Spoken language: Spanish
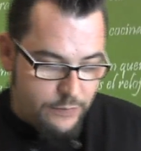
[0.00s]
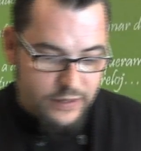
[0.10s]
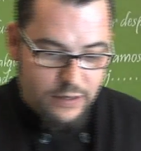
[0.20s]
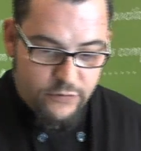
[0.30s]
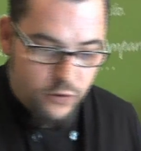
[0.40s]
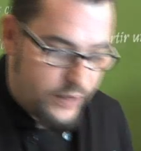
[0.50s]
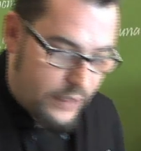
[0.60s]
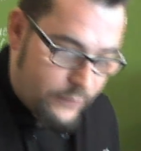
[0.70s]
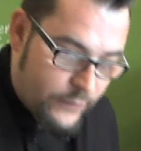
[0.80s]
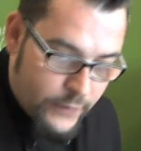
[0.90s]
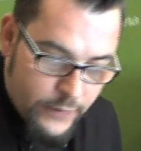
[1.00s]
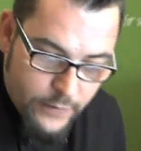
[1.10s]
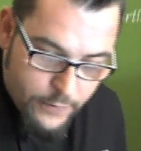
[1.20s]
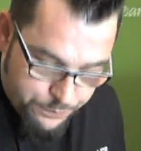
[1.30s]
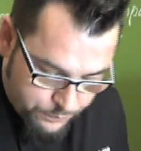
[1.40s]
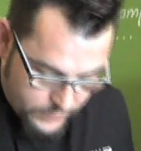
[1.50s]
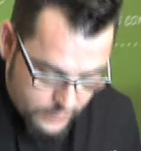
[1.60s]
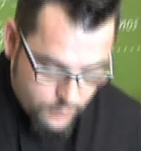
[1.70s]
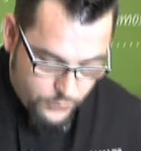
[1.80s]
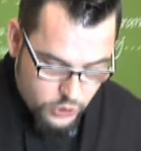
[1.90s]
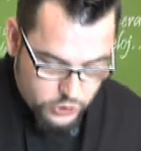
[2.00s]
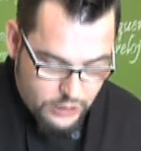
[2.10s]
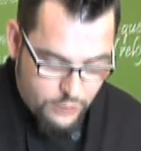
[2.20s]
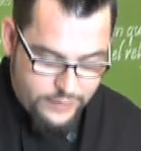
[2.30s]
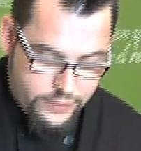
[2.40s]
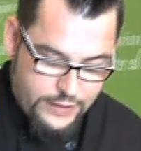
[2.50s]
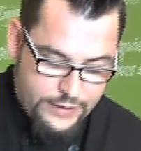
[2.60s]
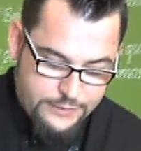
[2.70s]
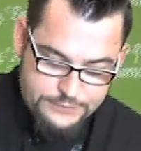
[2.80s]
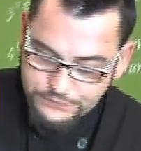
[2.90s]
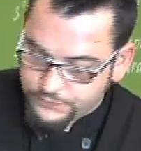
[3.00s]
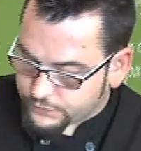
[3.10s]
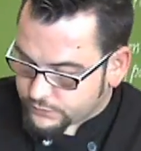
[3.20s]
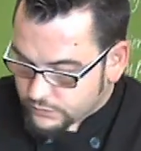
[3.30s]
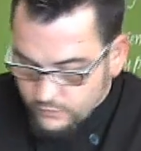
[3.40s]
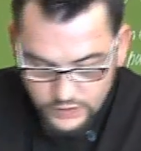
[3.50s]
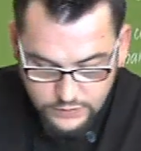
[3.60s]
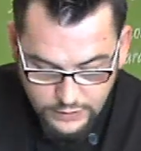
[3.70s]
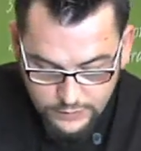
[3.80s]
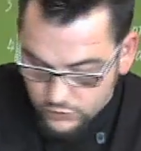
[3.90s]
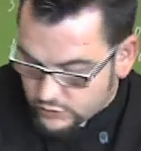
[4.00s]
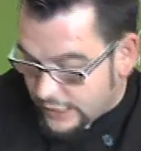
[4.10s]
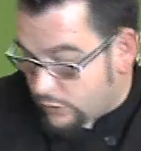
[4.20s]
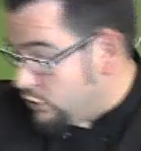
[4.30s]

se apaña fenomenal. Por otro lado, manzana. Tenemos que